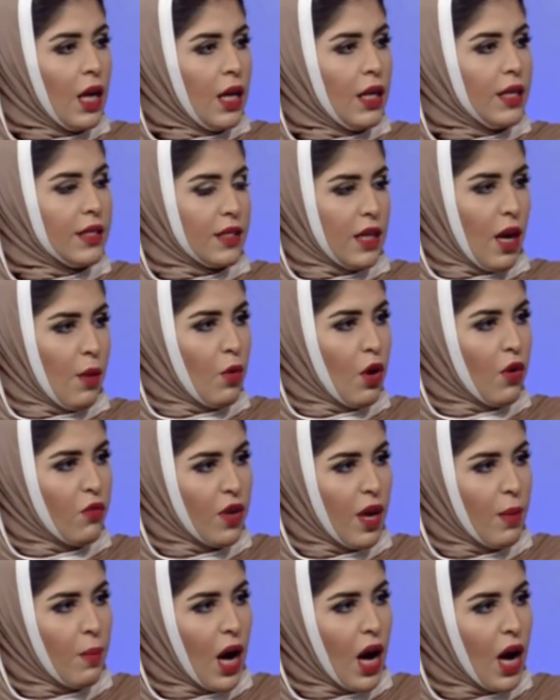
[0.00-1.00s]
اللي تتعاملون
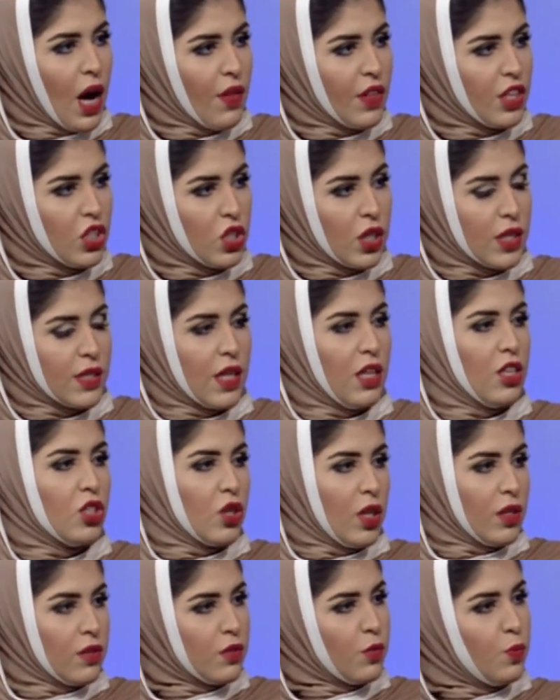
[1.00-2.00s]
فيها مع هذا الشخص
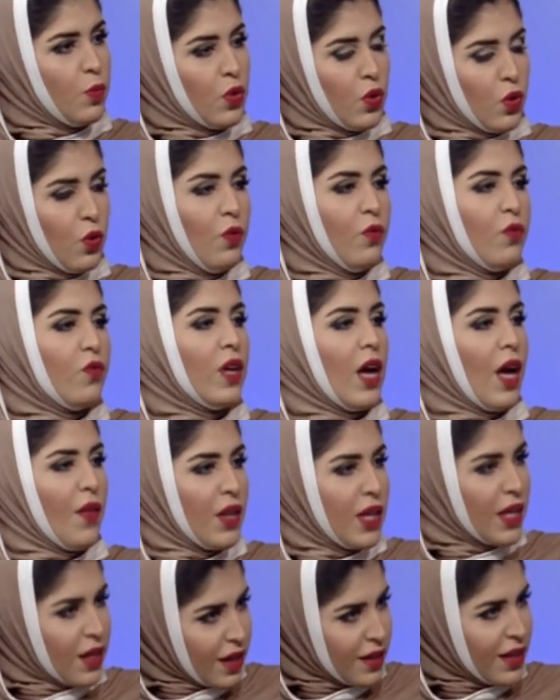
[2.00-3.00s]
علشان تبثون فيه
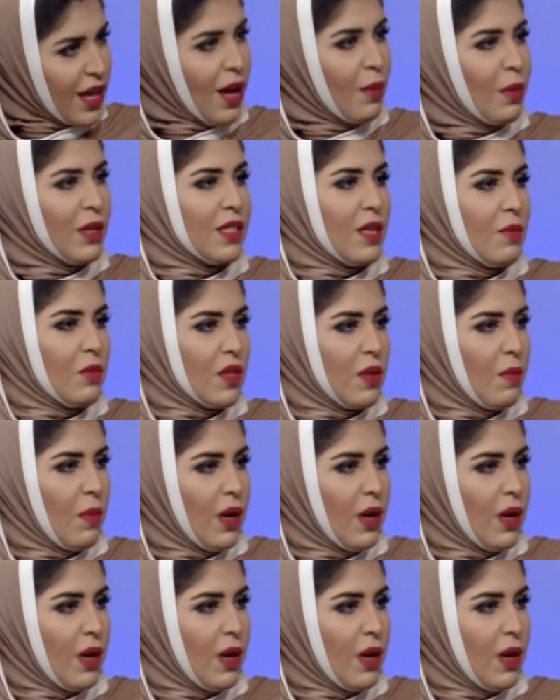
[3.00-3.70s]
هذه الاراده الحماسيه مثل